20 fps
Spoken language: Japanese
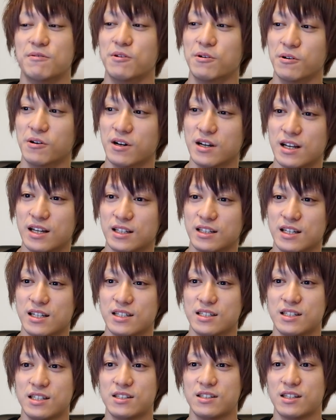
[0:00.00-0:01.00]
もう
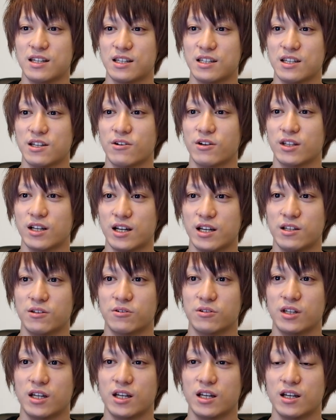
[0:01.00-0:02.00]
現実的ではない
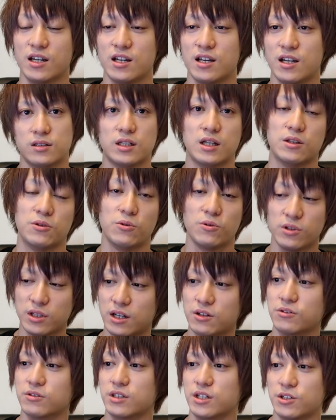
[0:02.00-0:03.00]
ので、さあどう
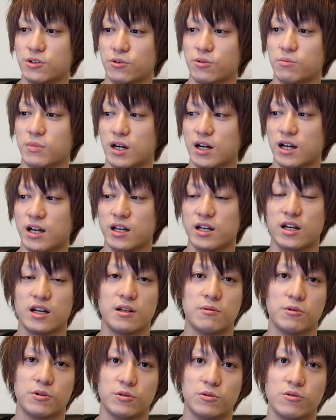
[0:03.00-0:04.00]
なるんでしょう。まあ、海
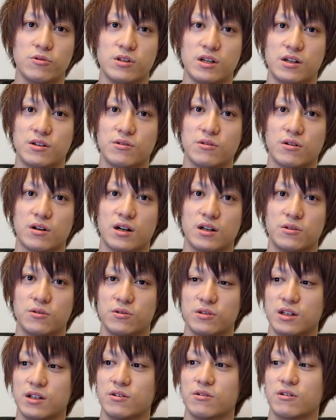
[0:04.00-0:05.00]
外でもどうなるのか
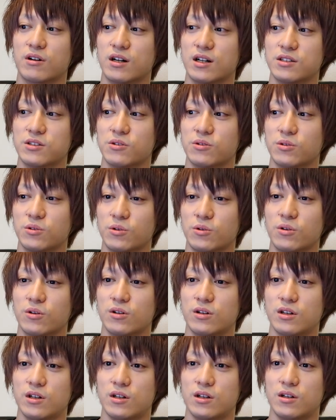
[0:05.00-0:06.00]
どうなのかちょっ
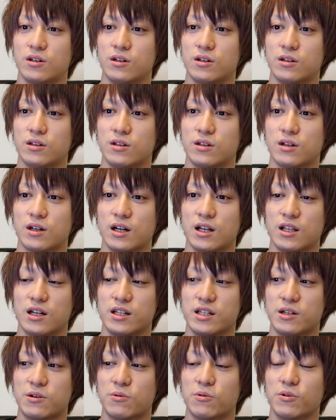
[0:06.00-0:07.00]
とか
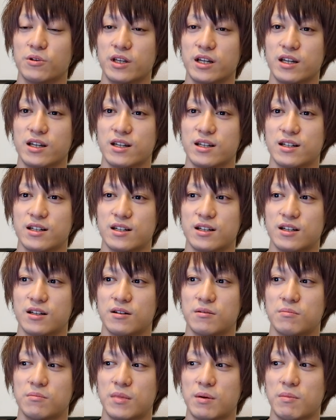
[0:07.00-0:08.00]
なりこうね、
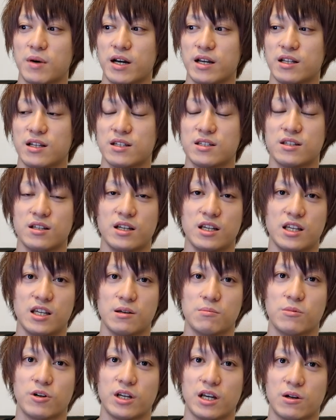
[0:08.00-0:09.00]
まあ、マイナスな意
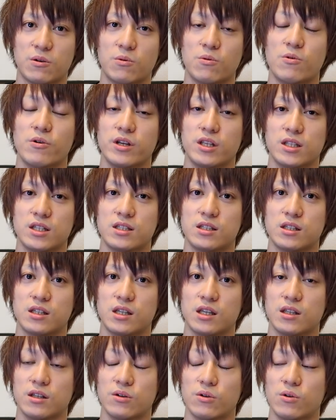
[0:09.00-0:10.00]
見も結構多いんです
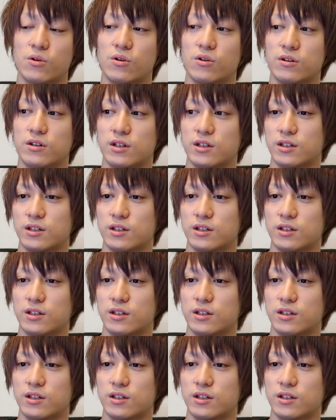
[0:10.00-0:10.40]
けど、